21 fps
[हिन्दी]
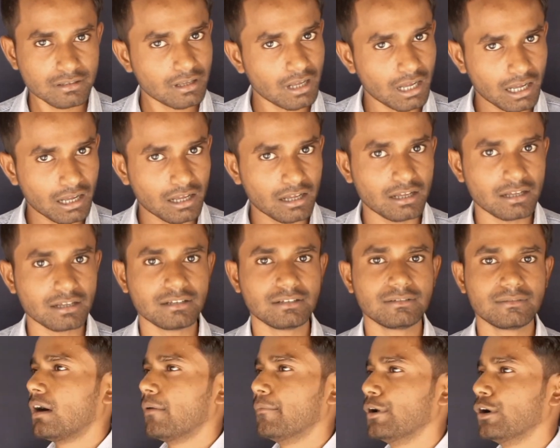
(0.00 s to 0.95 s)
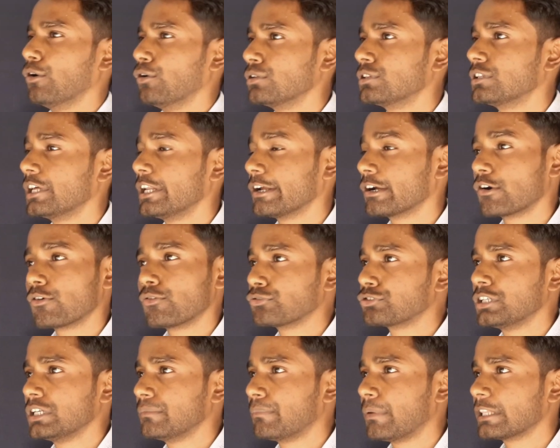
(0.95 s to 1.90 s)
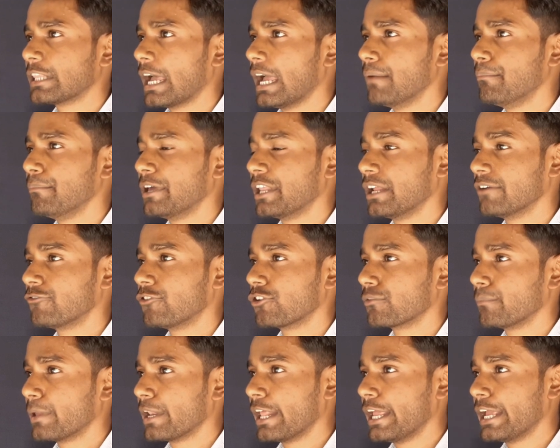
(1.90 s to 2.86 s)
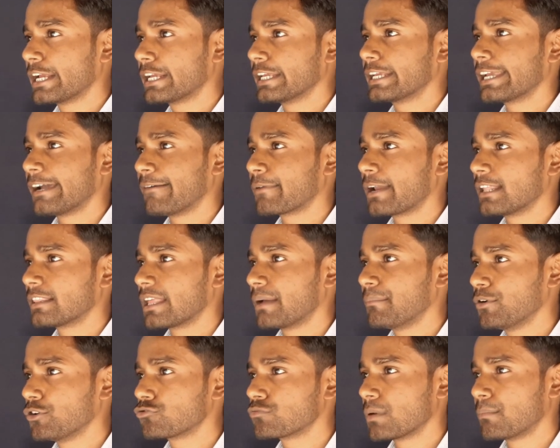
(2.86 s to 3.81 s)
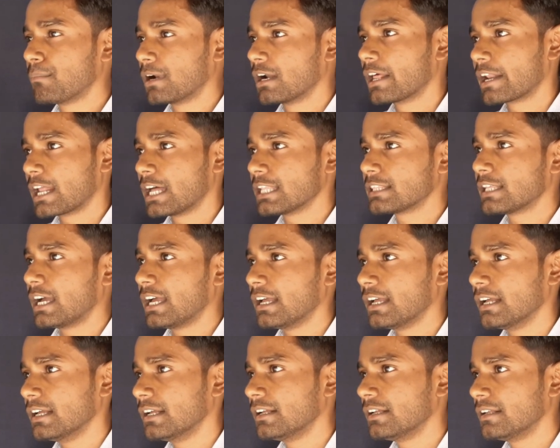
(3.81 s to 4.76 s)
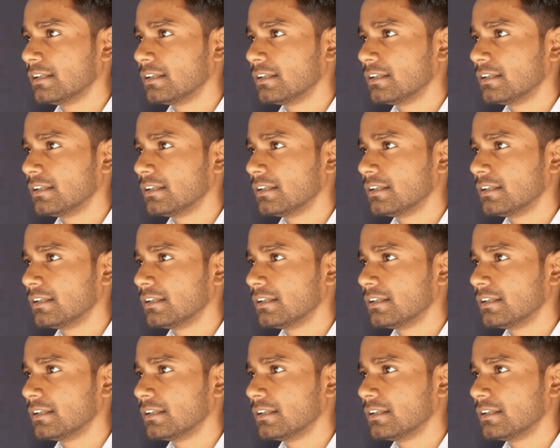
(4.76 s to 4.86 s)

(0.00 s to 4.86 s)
हाँ अबे ओ तेरे को कुछ नहीं पता है मेरे फ़ोन में ना एक ही कैमरा है तभी उसमें ब्लर आता है